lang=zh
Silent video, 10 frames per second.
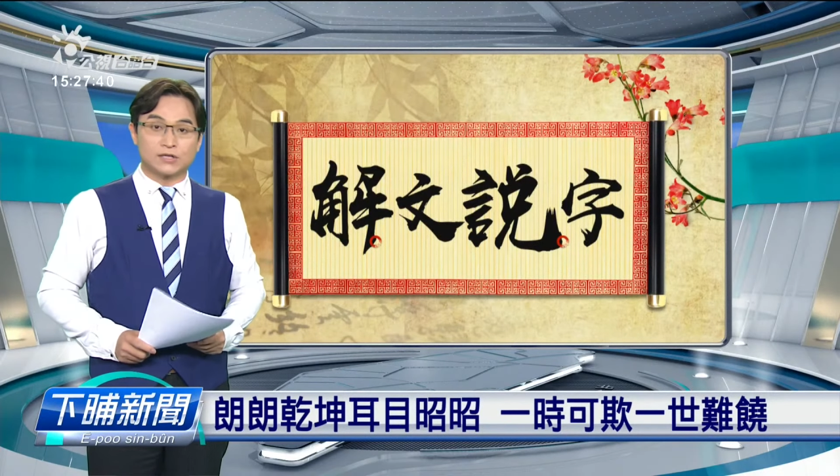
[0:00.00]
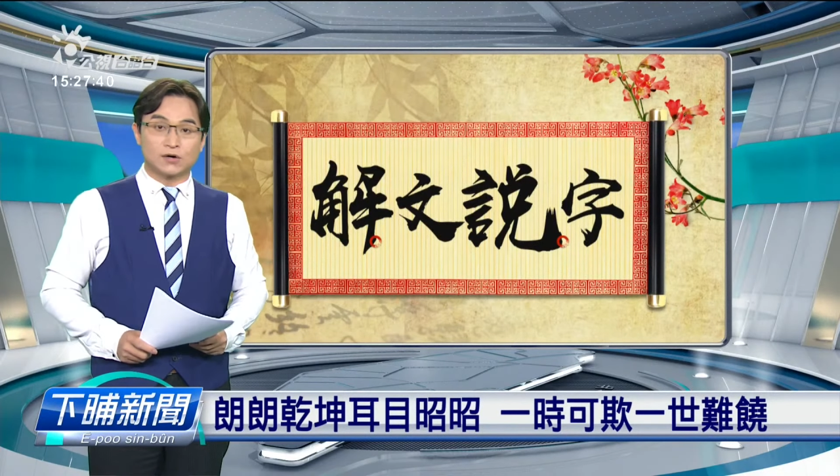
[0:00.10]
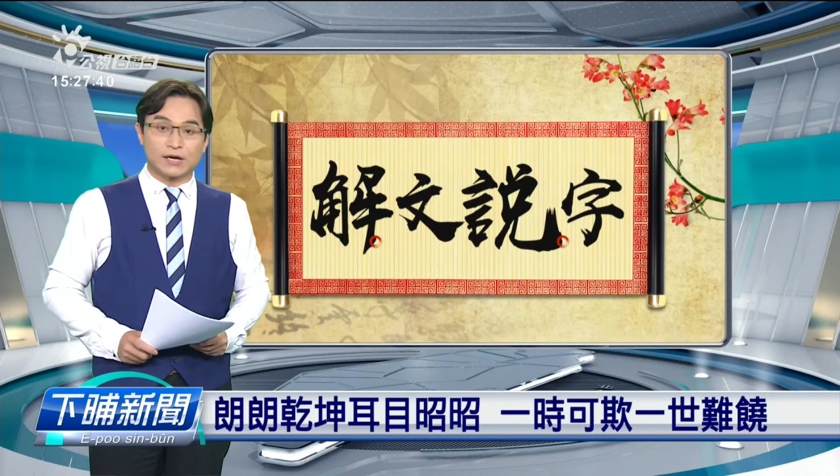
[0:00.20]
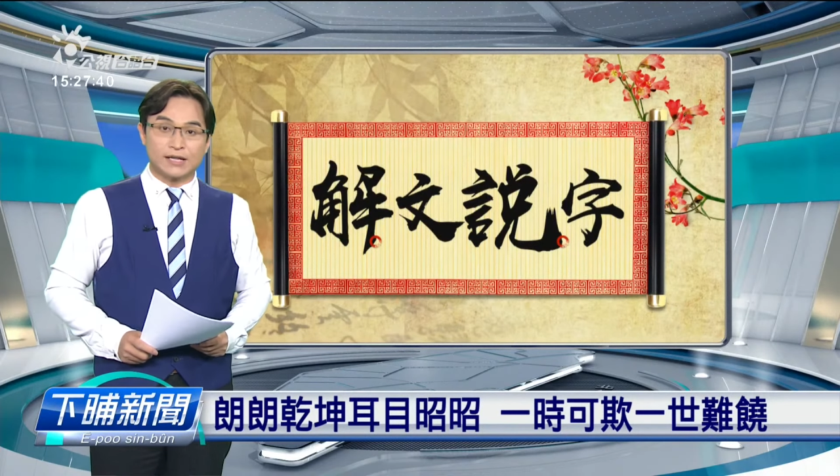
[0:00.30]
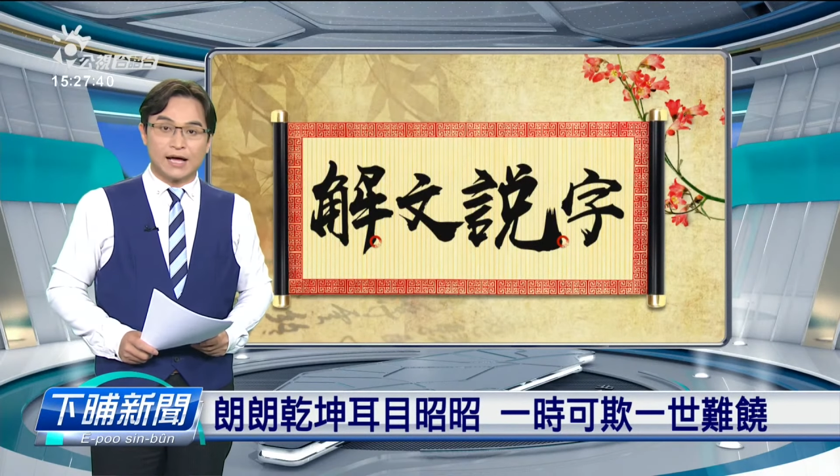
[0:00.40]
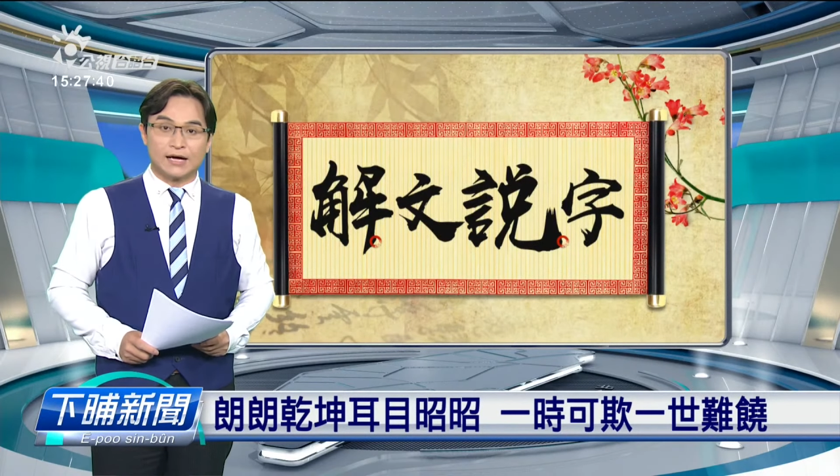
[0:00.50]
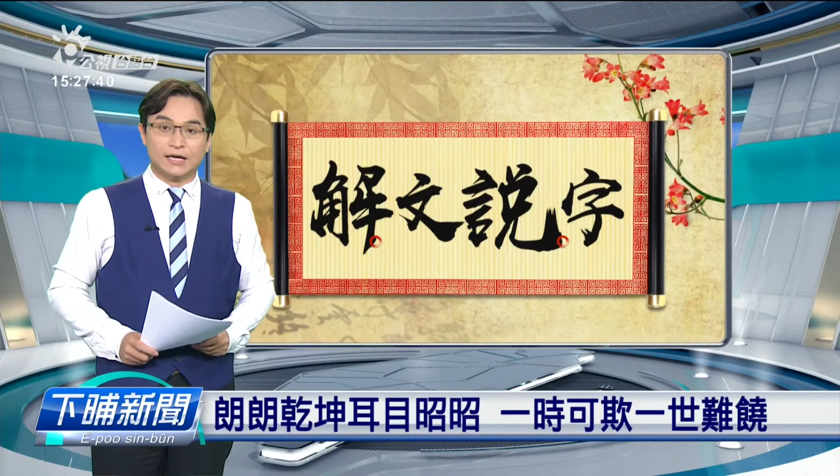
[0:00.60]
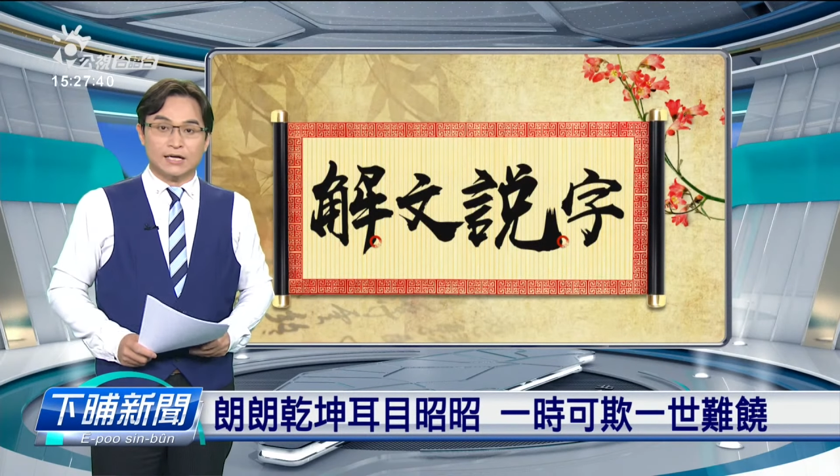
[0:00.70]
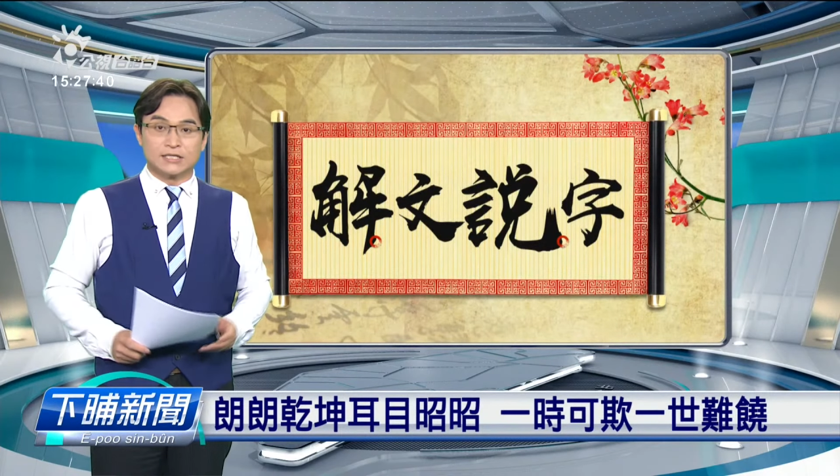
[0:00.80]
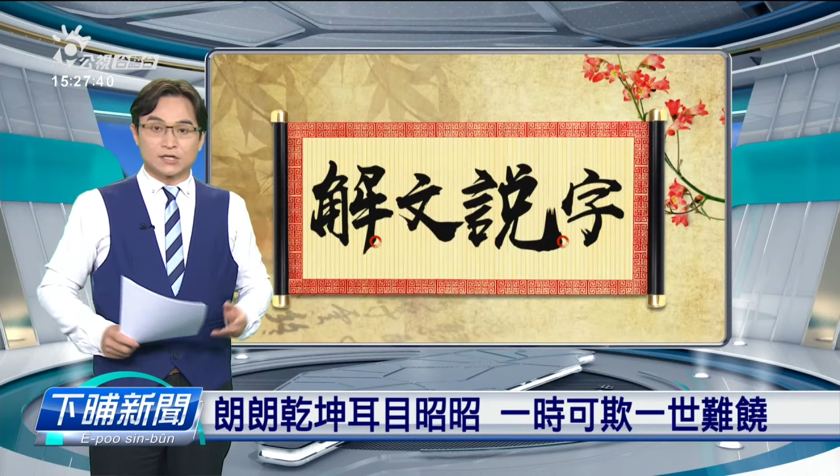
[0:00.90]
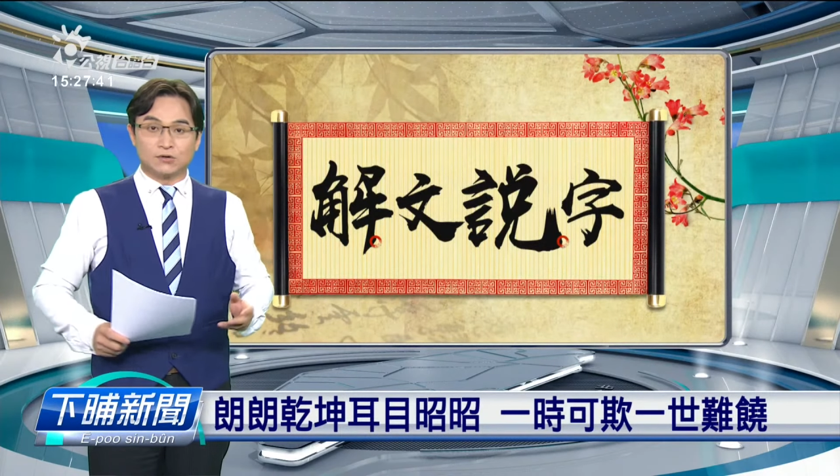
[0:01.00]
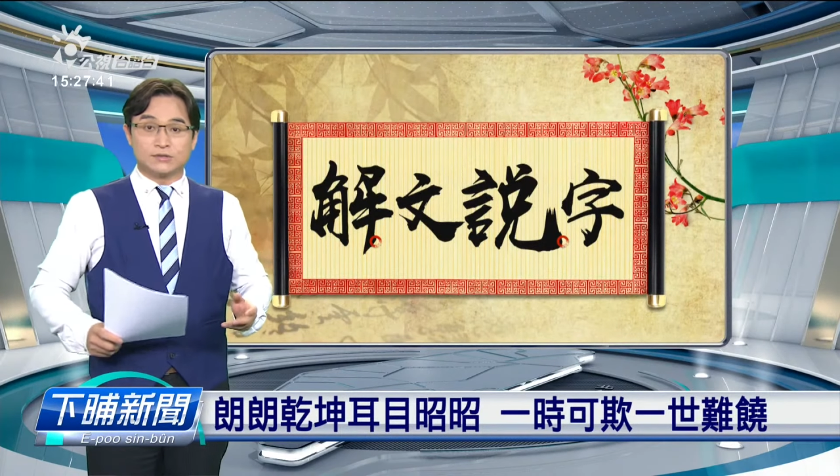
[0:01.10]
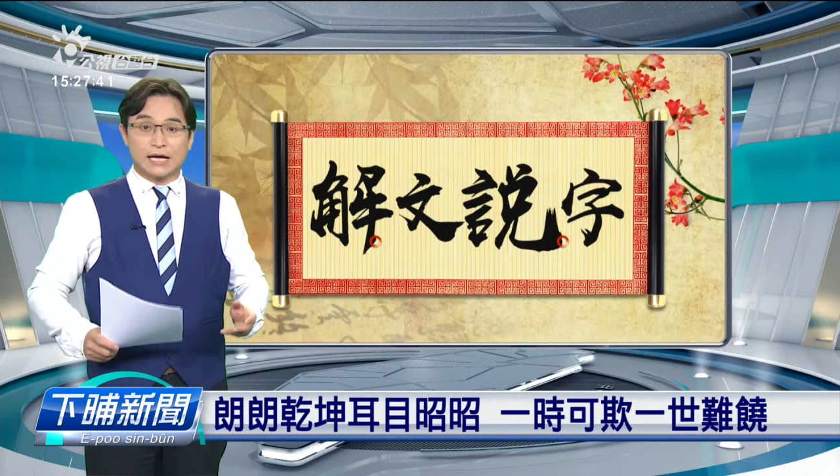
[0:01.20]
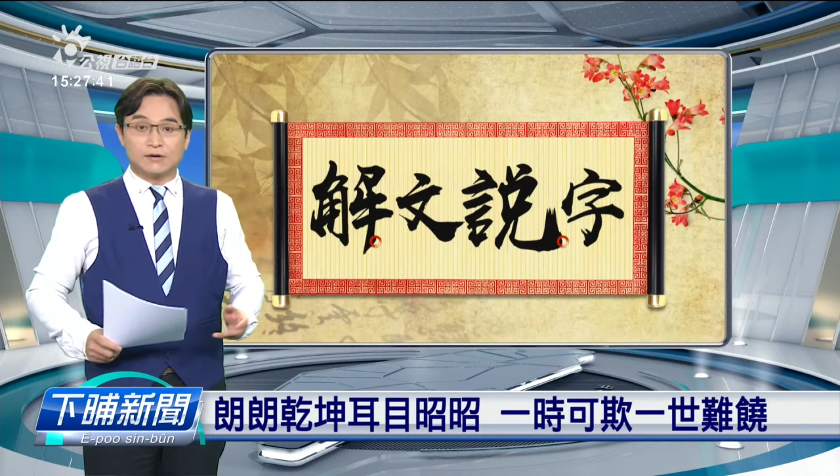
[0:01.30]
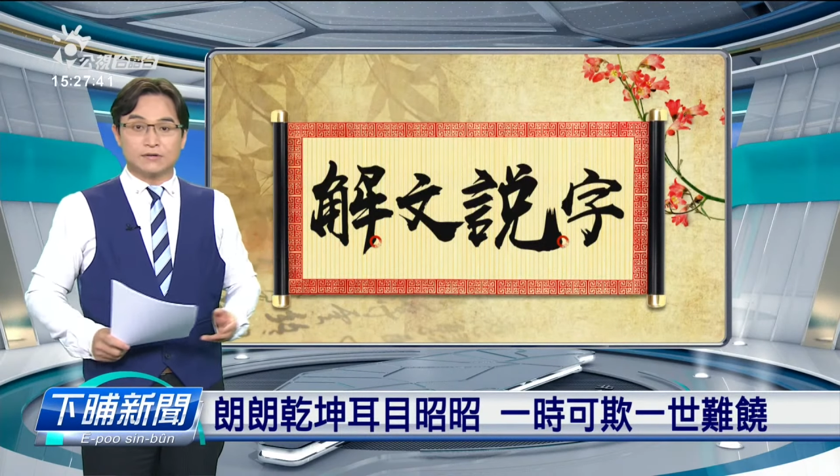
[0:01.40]
啊，当然啦，即
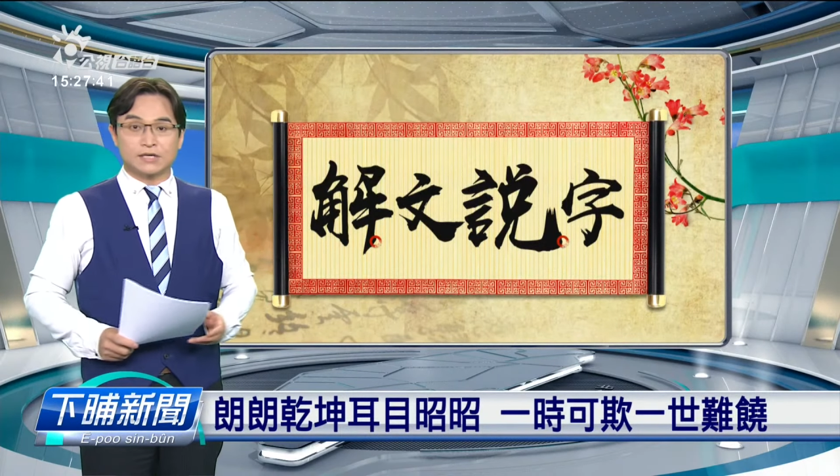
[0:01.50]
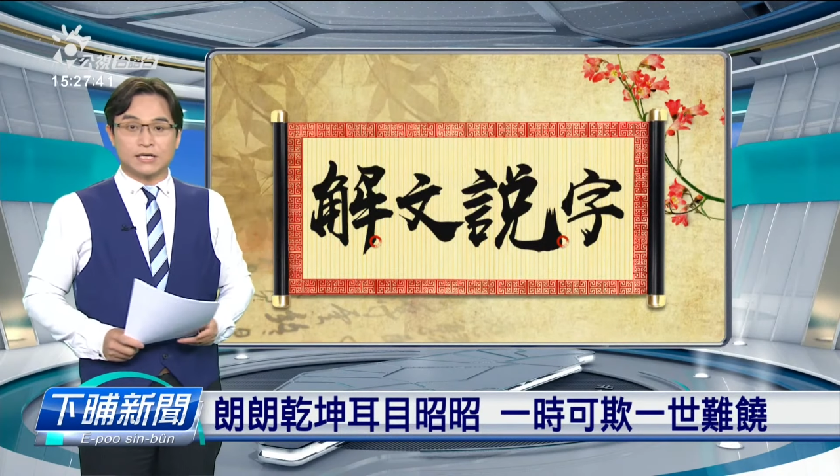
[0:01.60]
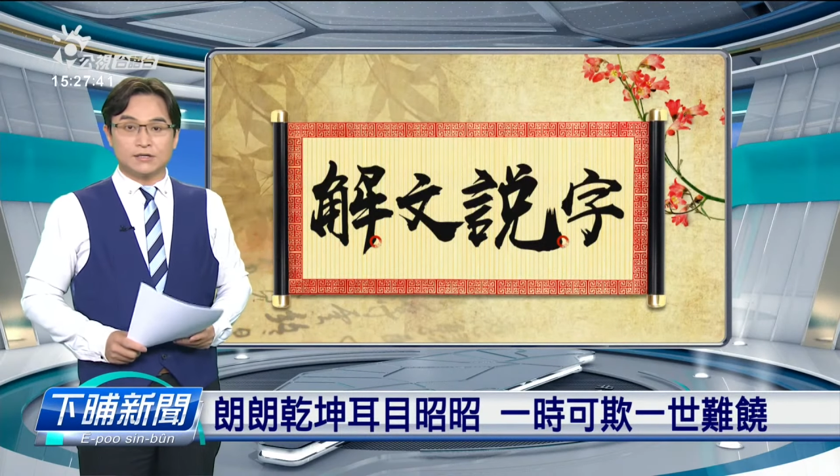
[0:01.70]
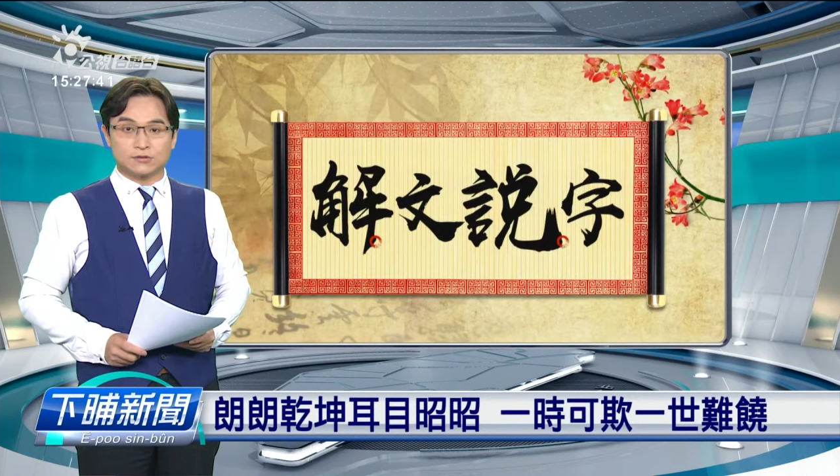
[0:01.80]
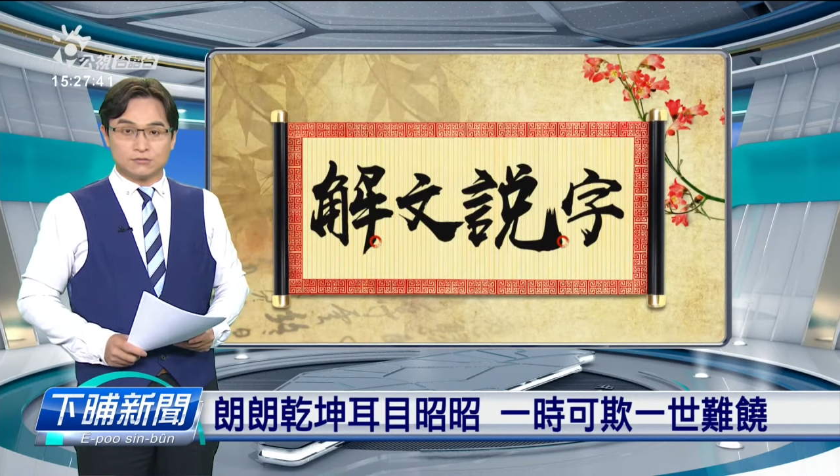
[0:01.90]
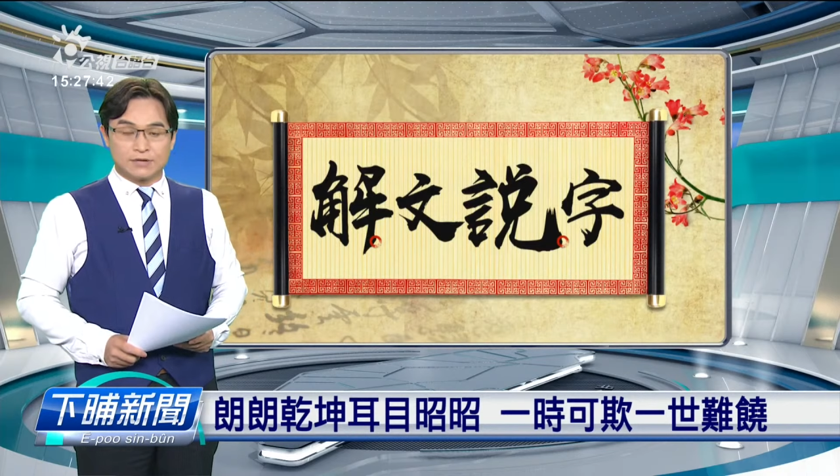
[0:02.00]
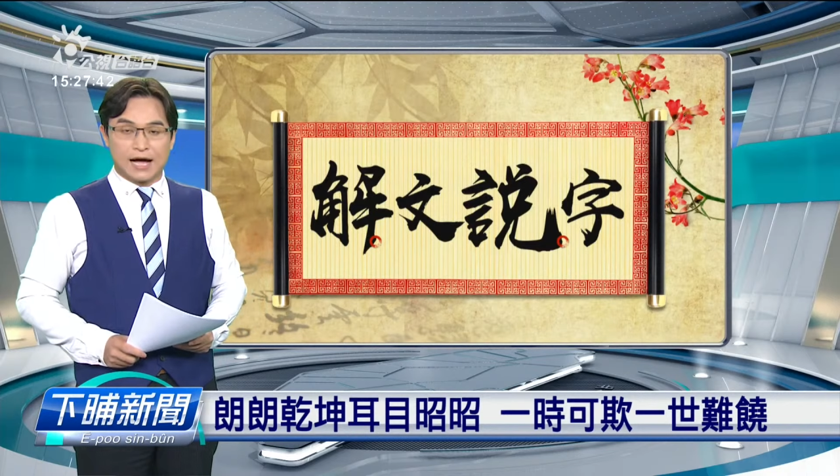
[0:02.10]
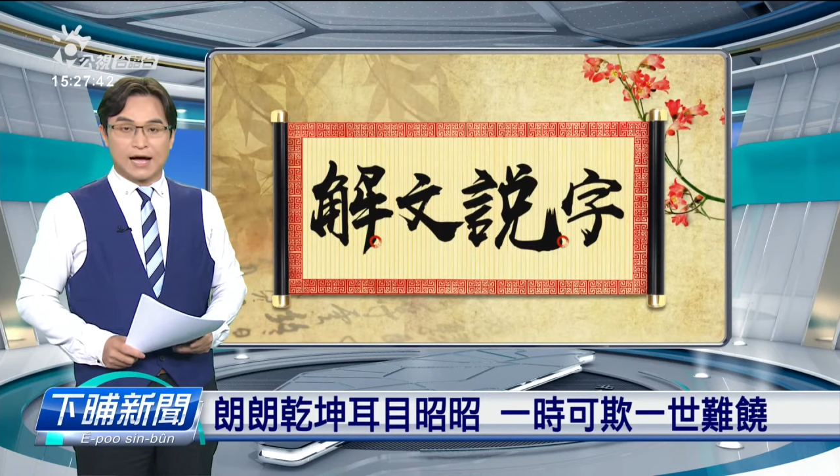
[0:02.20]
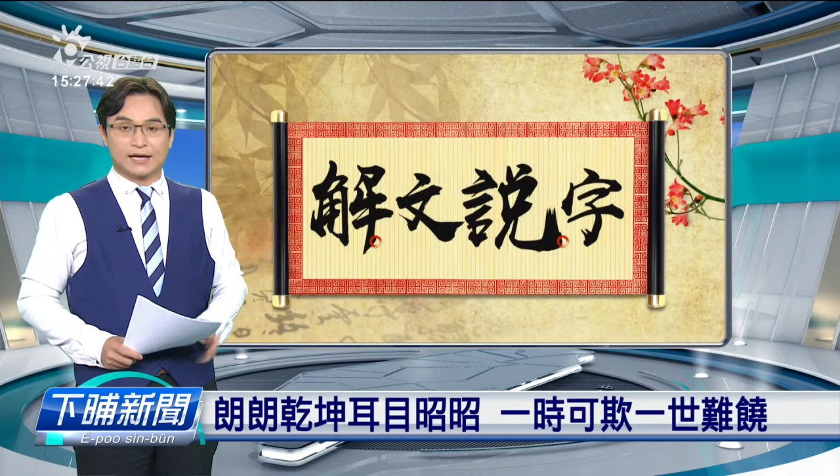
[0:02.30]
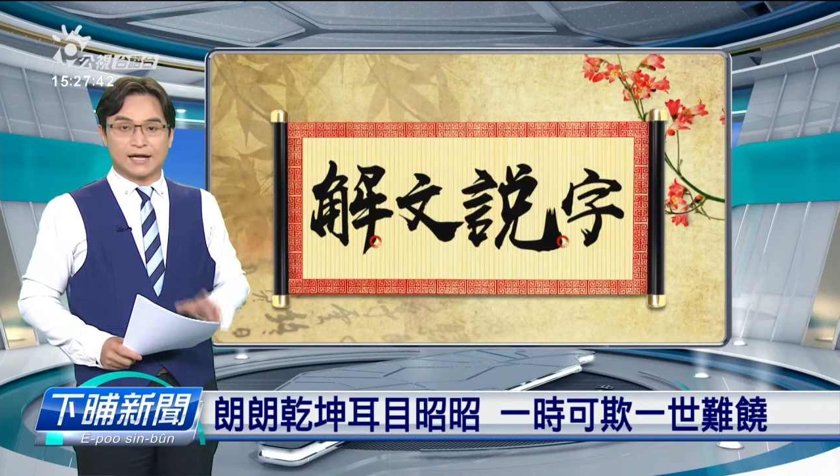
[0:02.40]
句投机取巧，